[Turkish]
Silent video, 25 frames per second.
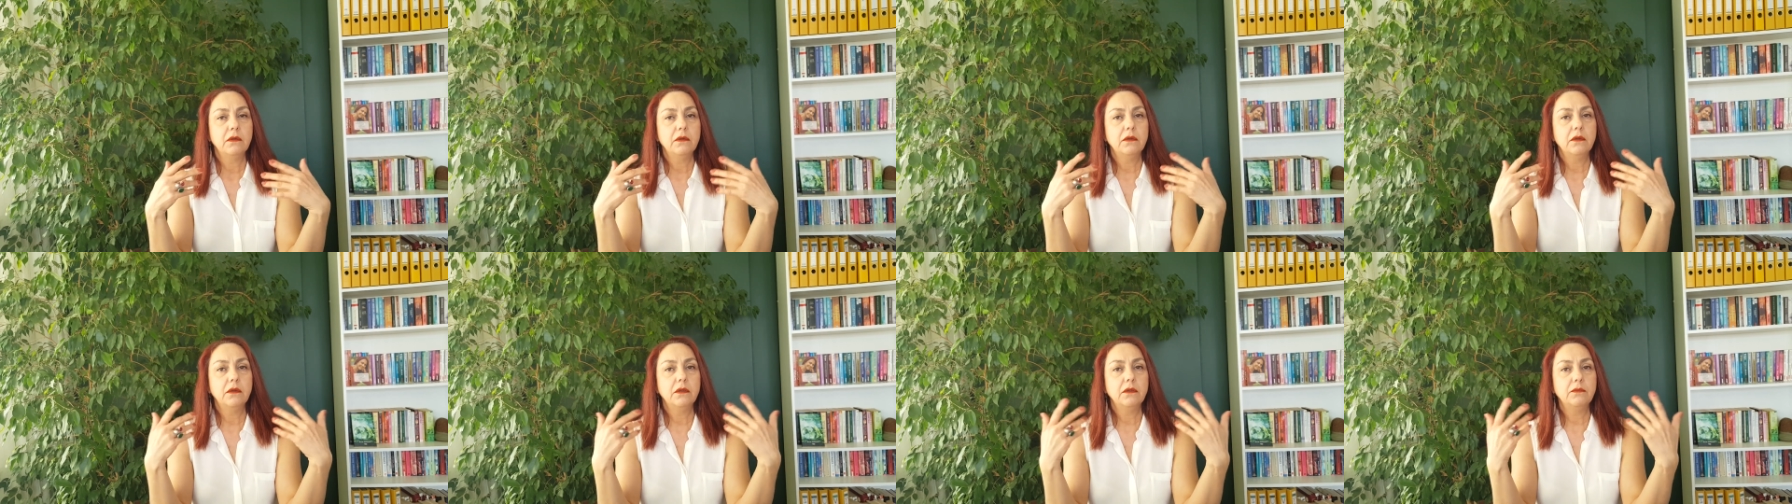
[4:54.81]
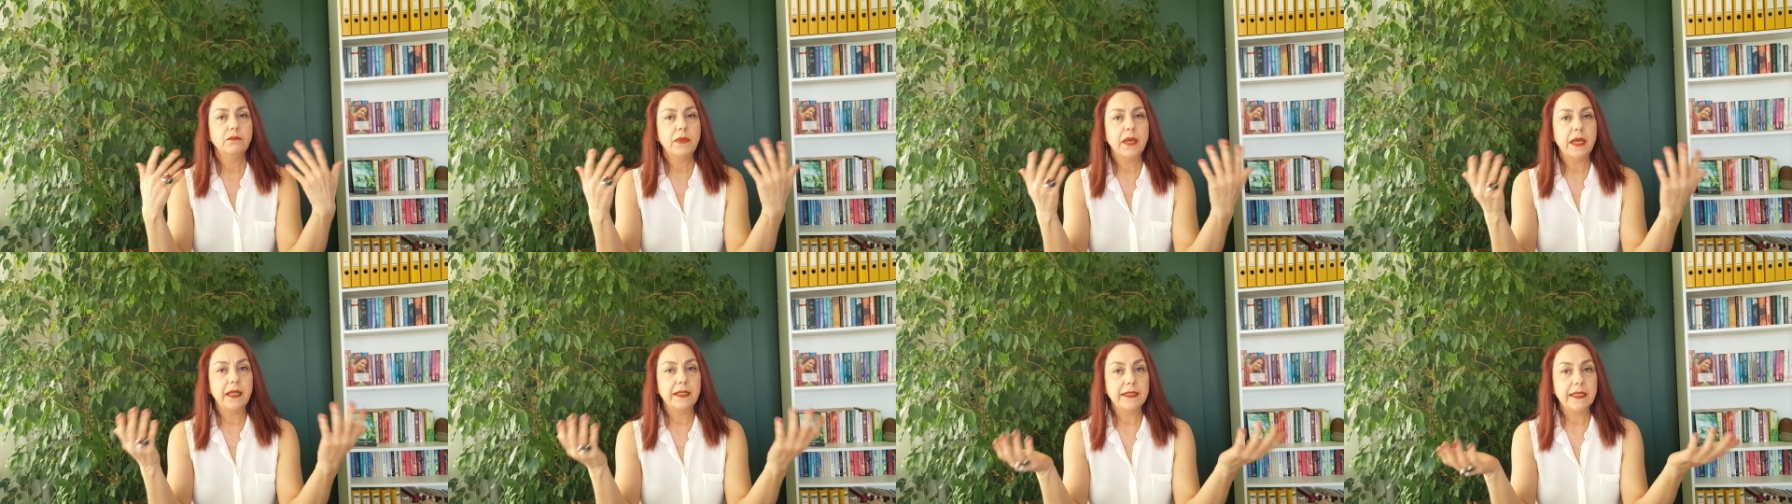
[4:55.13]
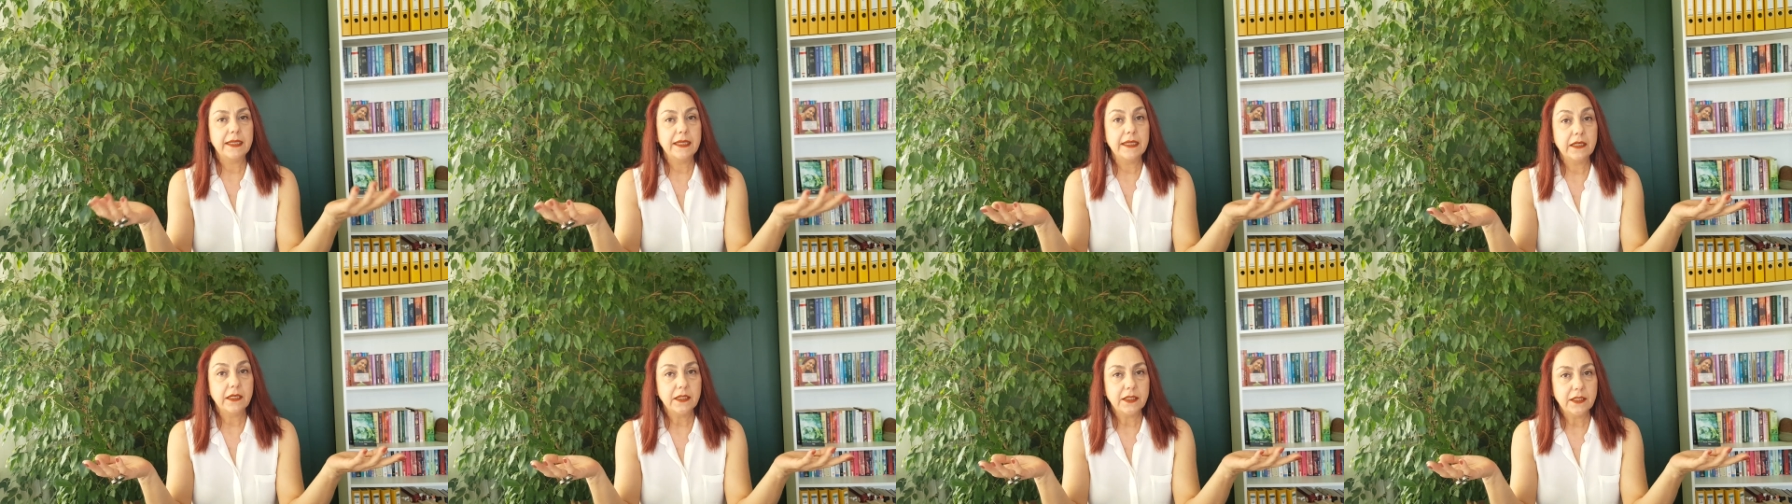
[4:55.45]
e, ben
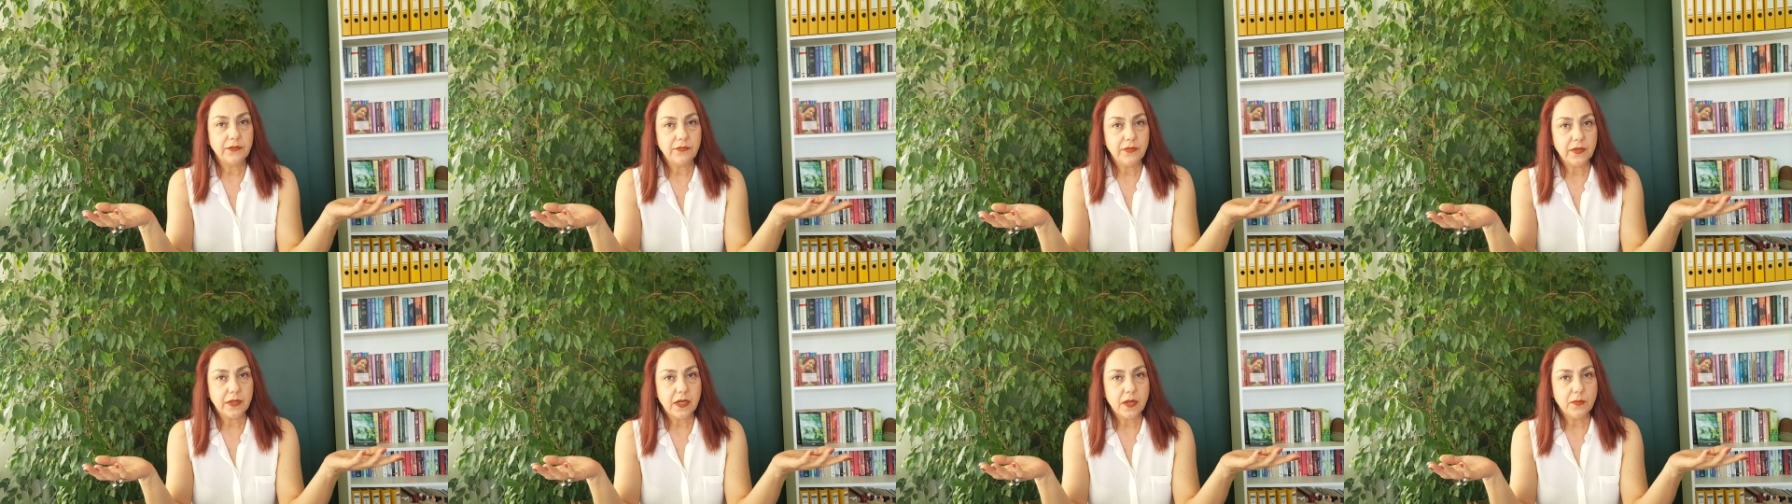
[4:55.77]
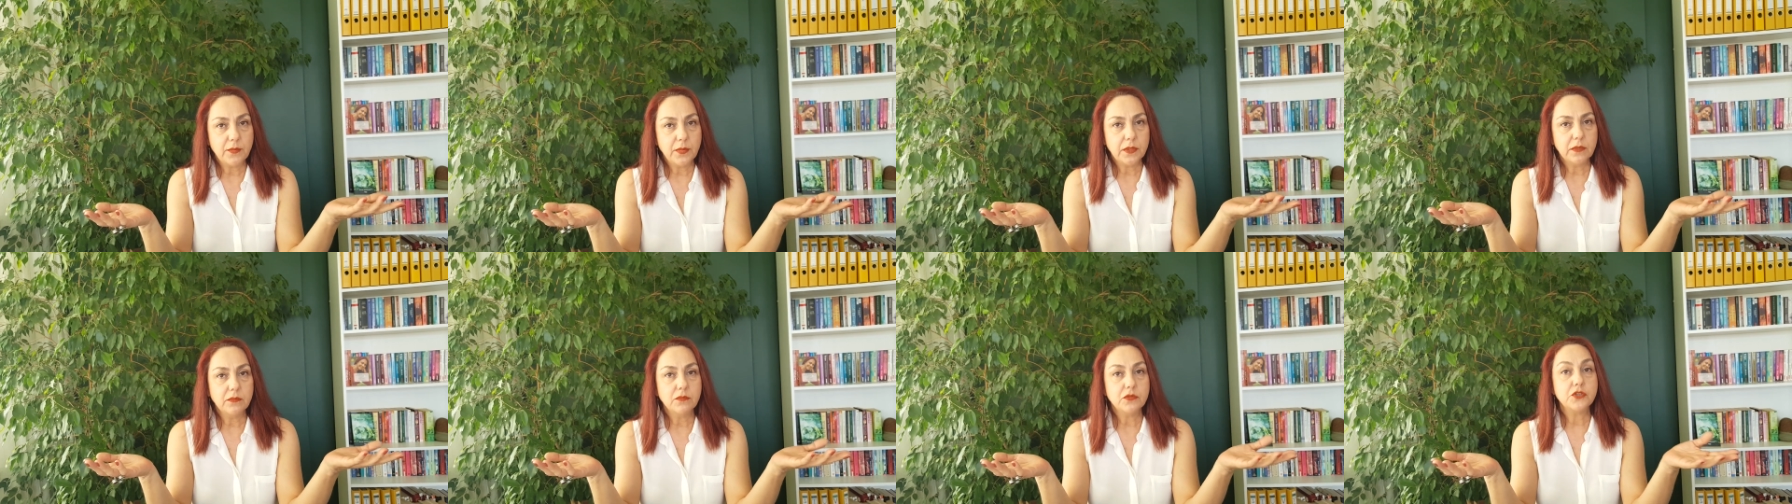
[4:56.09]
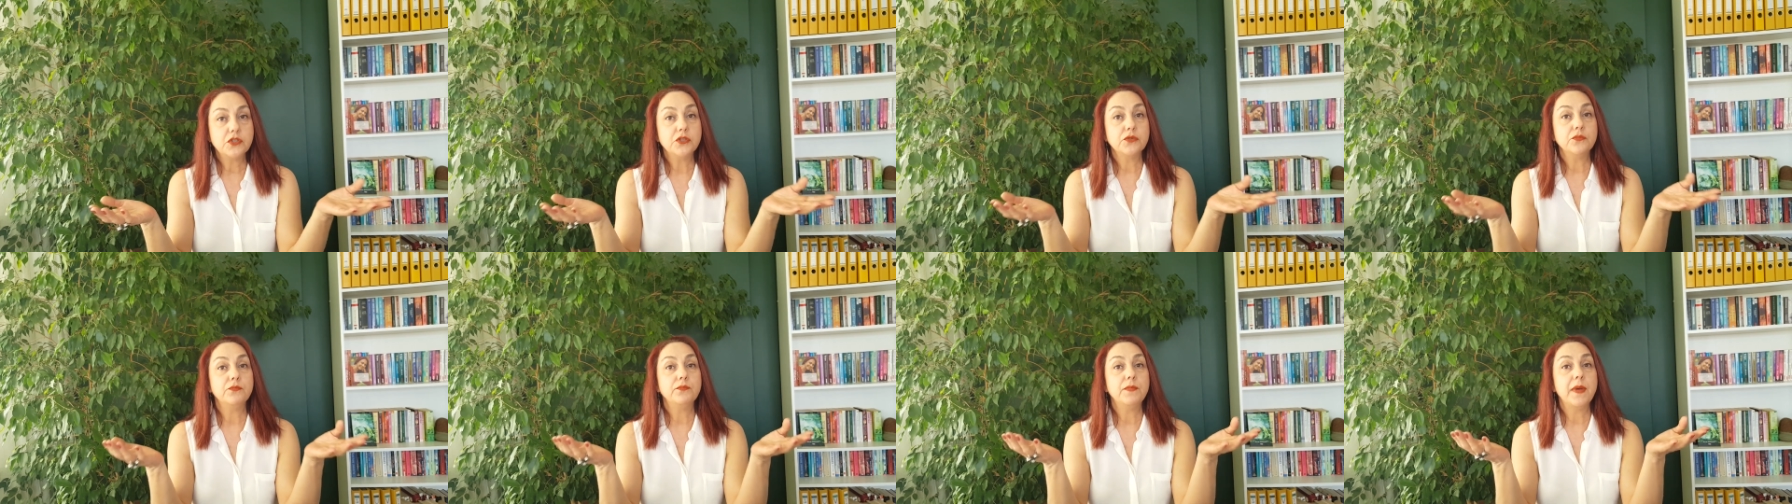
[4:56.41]
de negatife
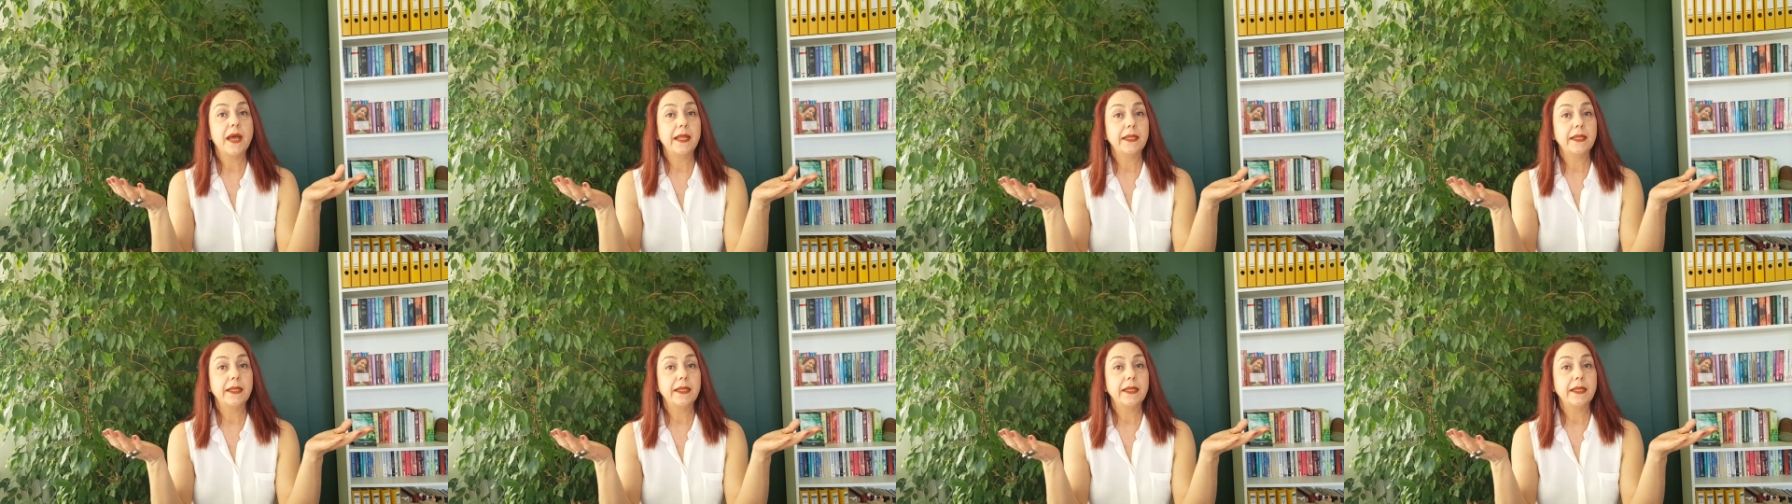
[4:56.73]
kapılmışım,